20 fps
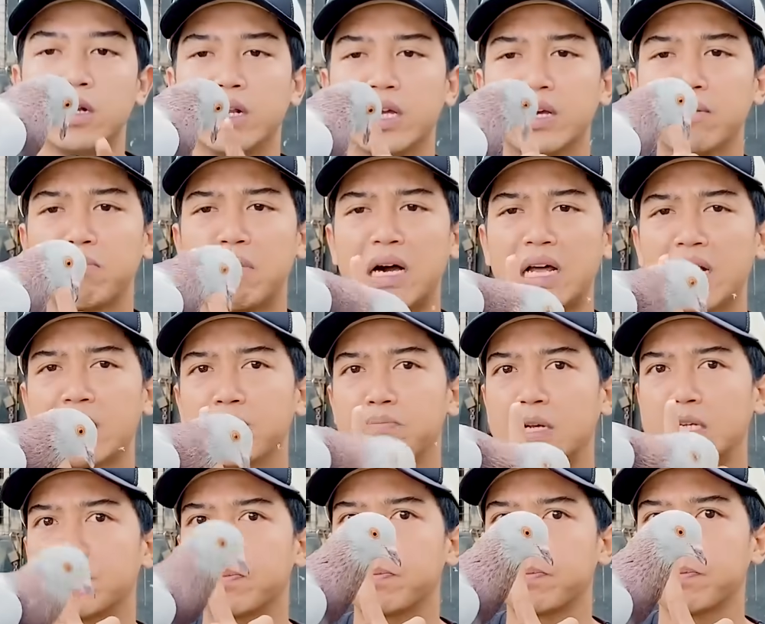ini kemarin
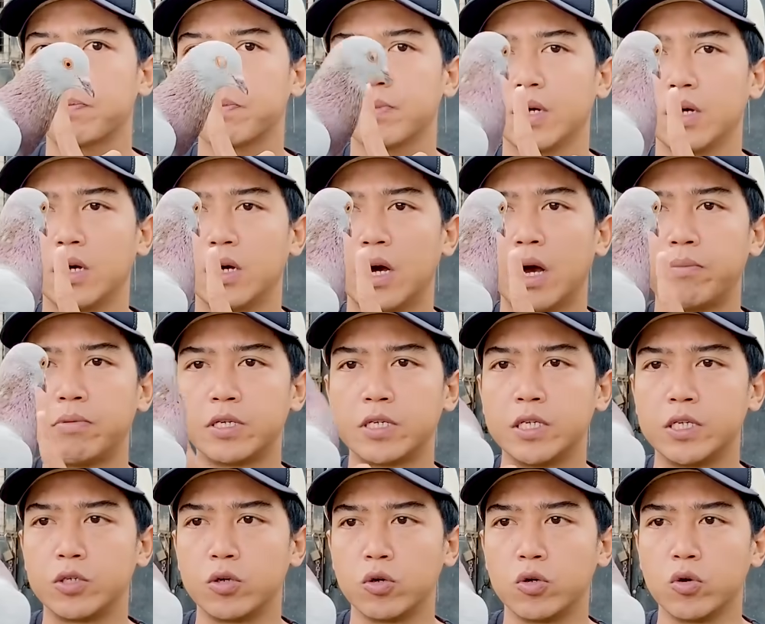pas uh, habis
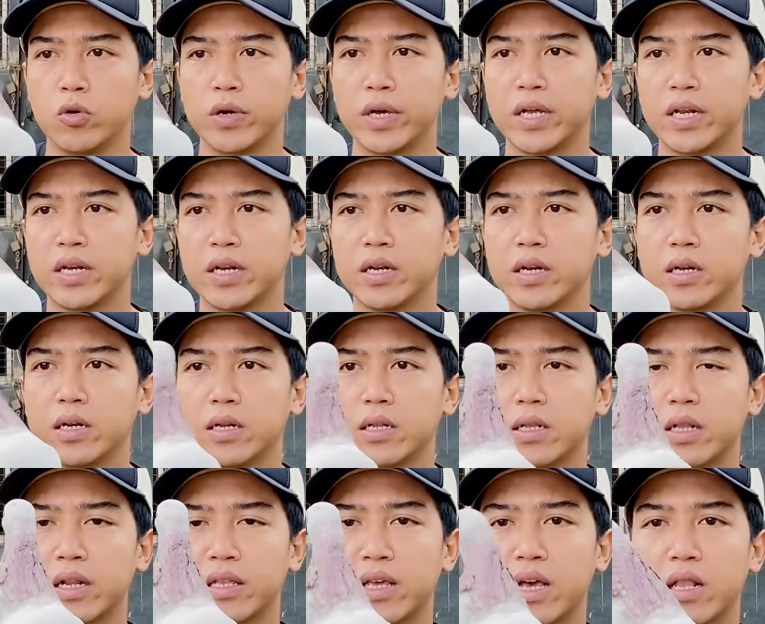dijodohin
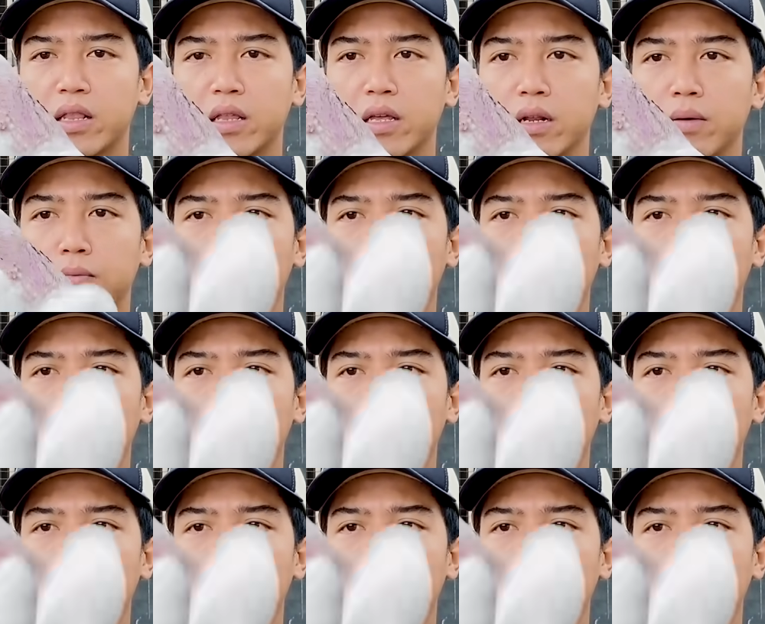ternyata